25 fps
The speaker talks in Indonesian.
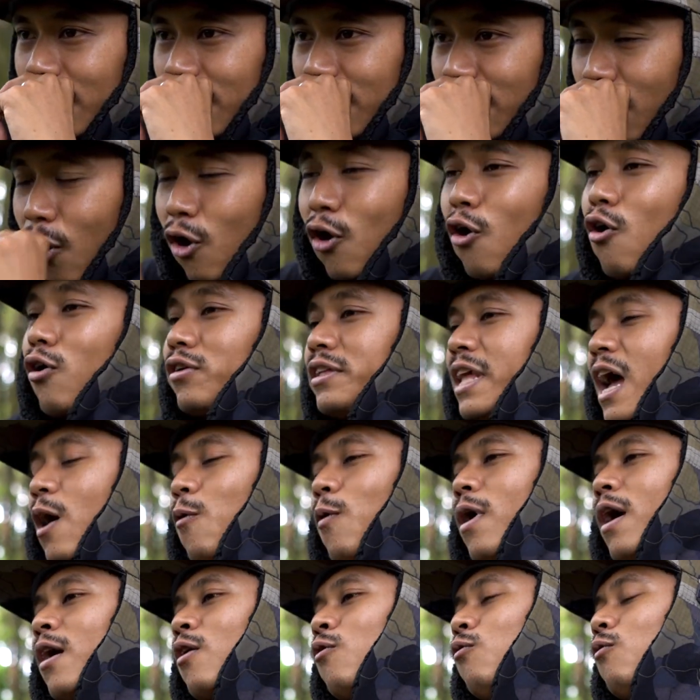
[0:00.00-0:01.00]
nolong
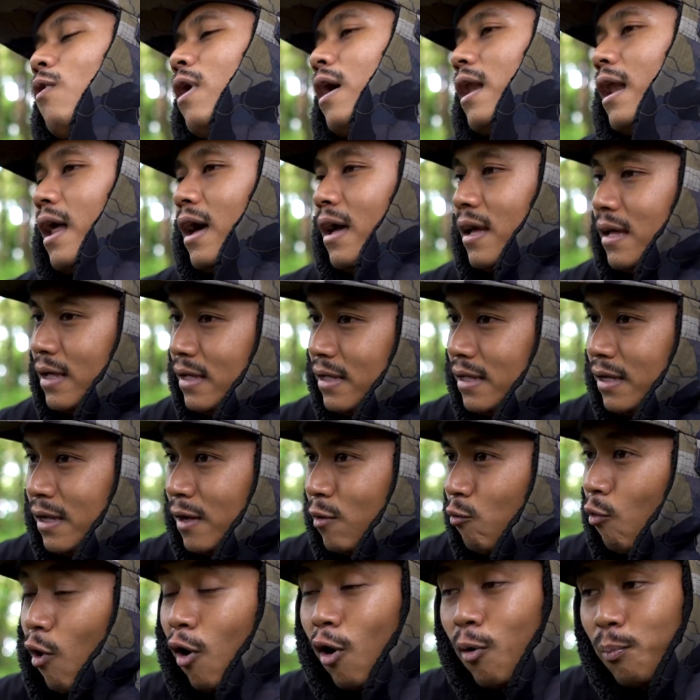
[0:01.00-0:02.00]
nyawa gua lah.
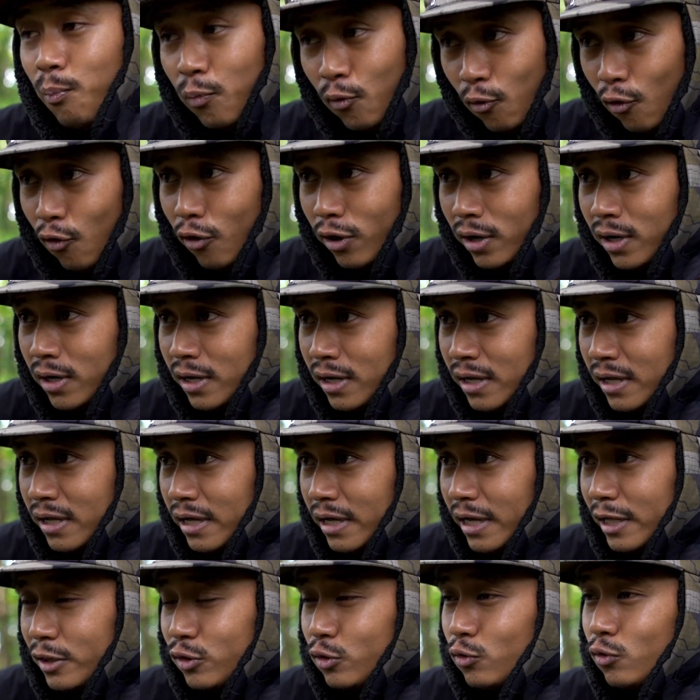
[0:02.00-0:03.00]
Walaupun
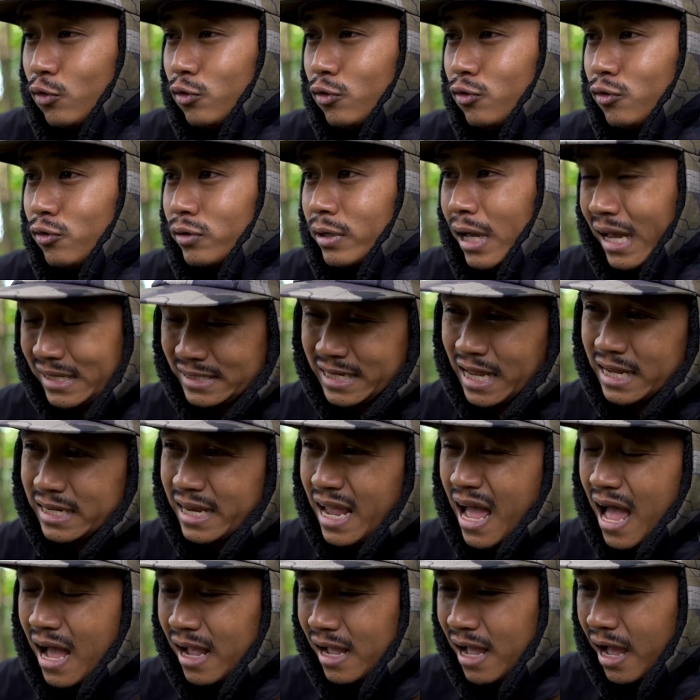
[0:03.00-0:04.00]
itu
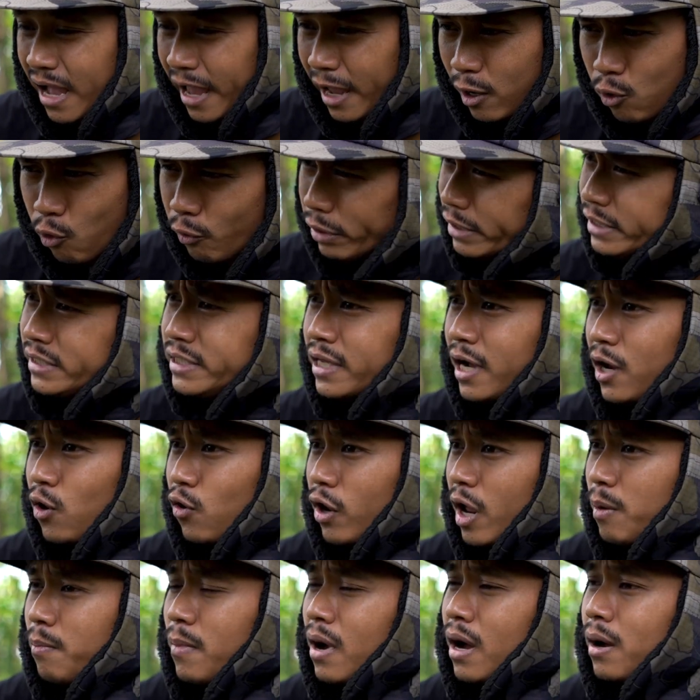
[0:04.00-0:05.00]
kesannya agak egois ya
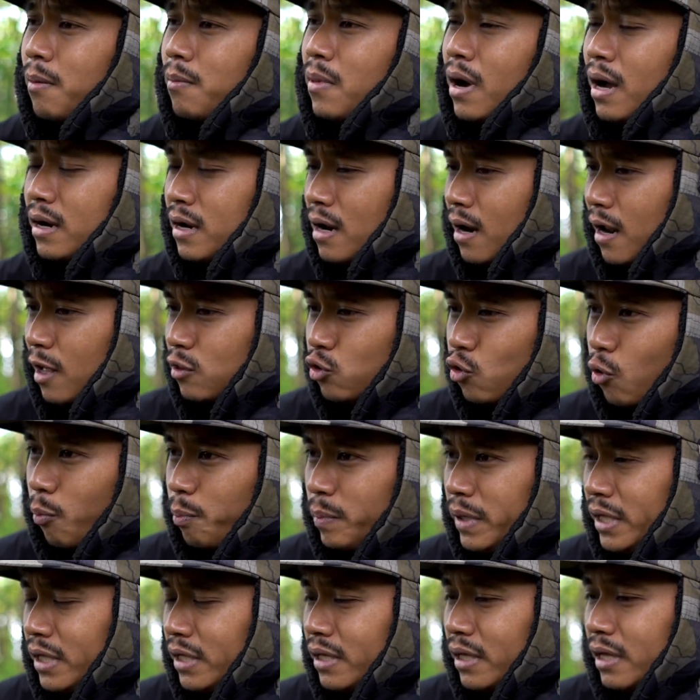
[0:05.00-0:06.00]
kalau emang mengandalkan
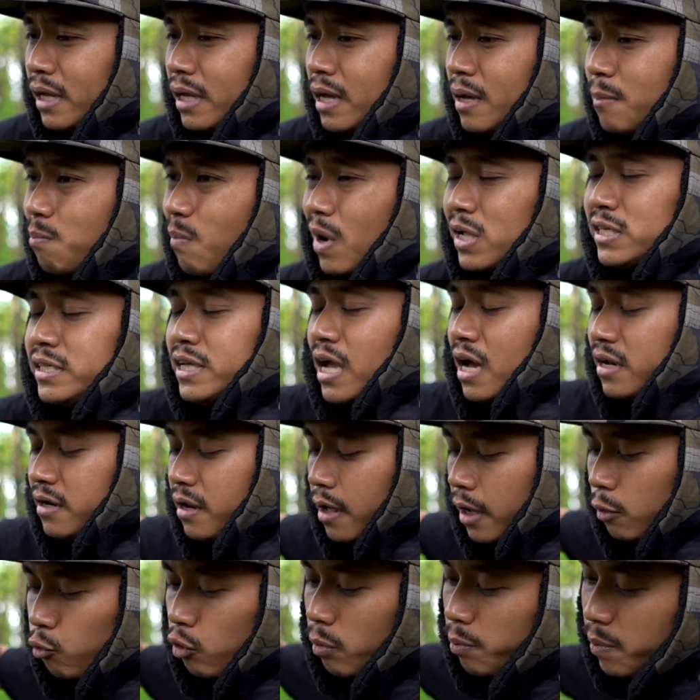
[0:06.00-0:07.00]
topi, masih
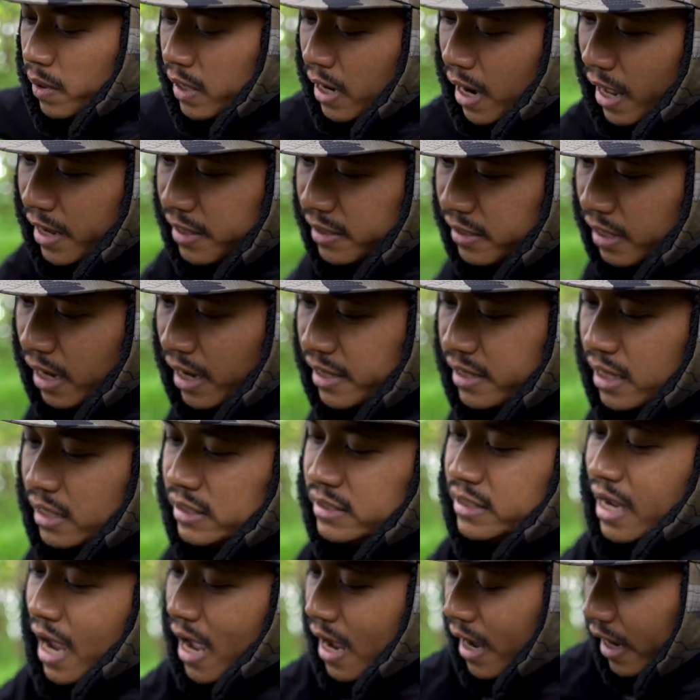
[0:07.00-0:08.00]
ada equipment lain kayak
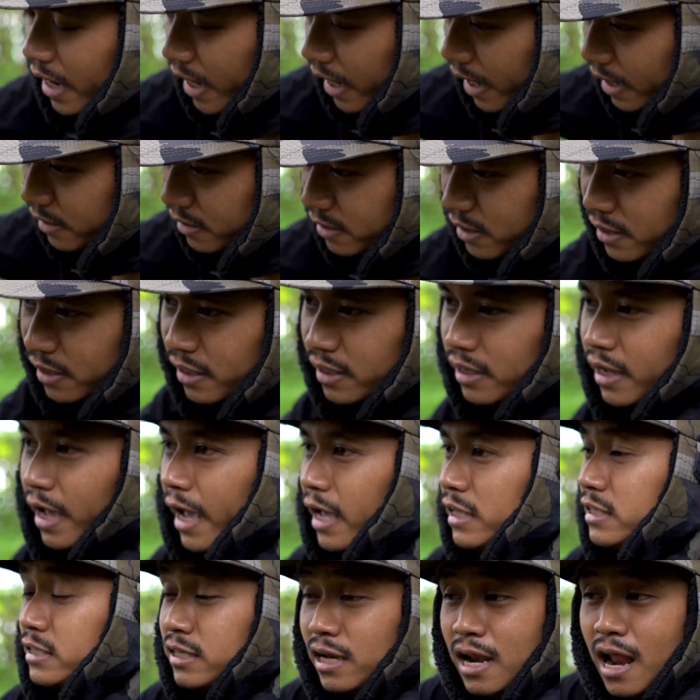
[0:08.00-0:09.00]
jaket,
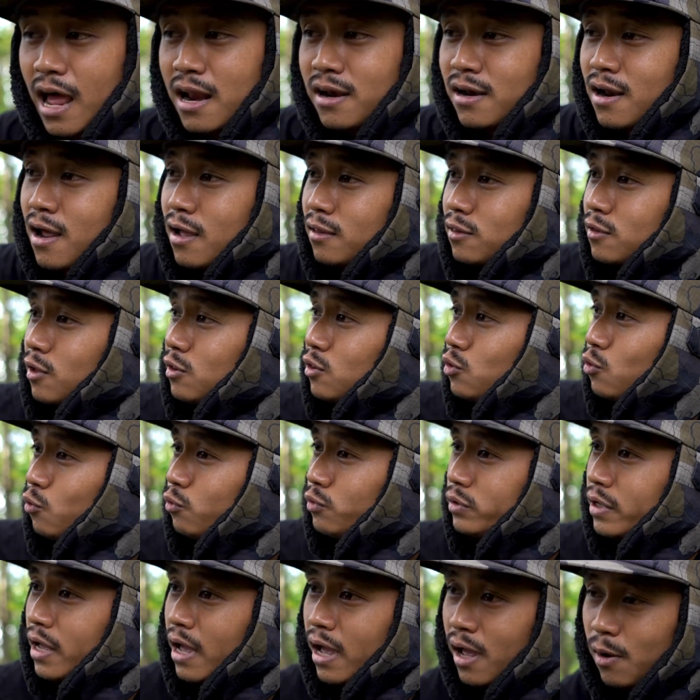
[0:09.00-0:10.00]
kayak celana
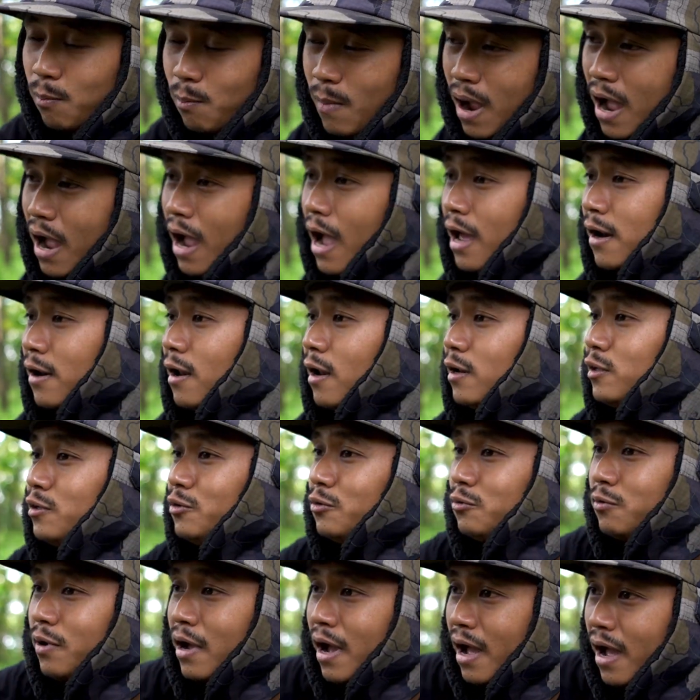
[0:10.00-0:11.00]
tentunya, makanan
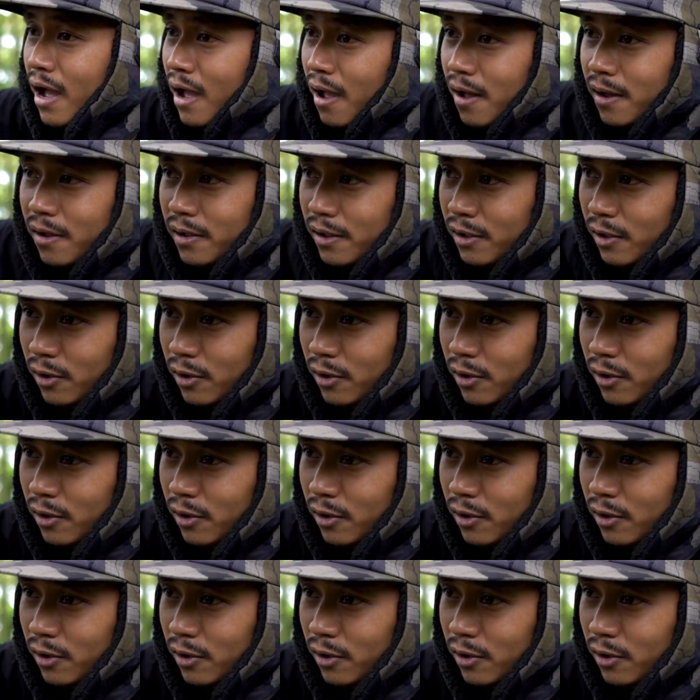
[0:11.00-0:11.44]
juga,